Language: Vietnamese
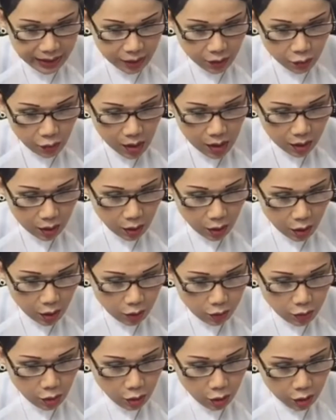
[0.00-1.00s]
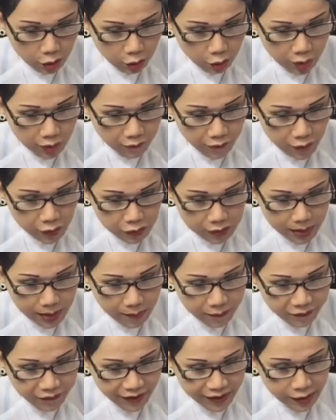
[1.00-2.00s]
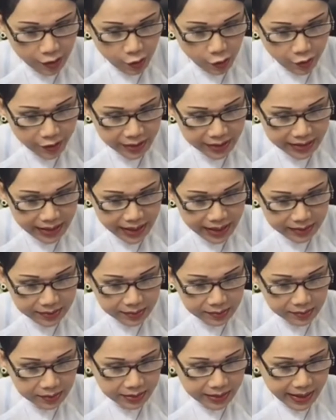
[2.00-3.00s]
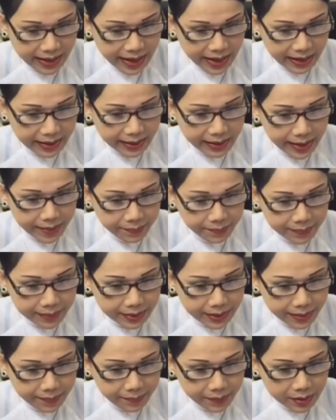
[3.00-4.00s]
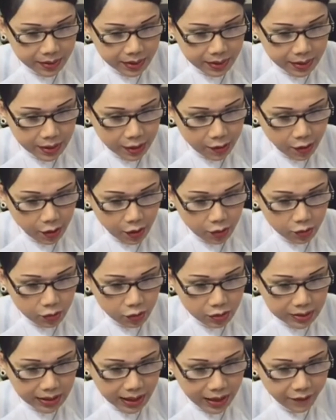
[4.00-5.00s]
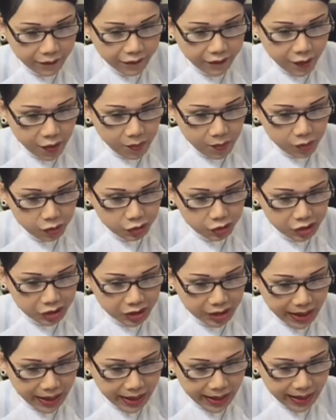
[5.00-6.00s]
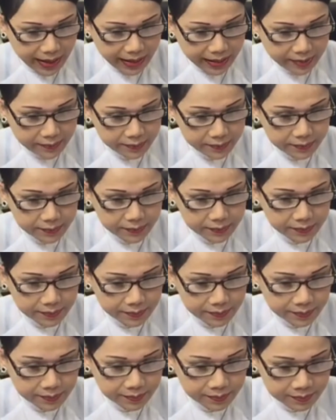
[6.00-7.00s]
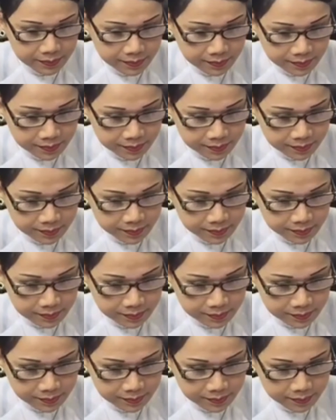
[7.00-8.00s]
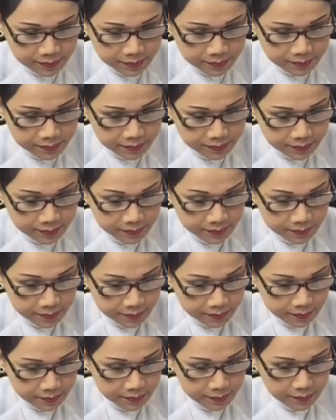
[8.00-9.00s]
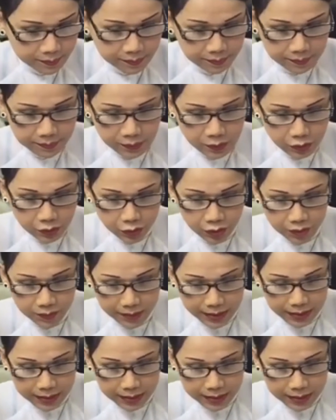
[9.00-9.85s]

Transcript: chặn quốc lộ đòi Nguyễn Phú Trọng phải ói ra tượng vàng 500 kg của thằng Formosa. Uhm. Uhm, vui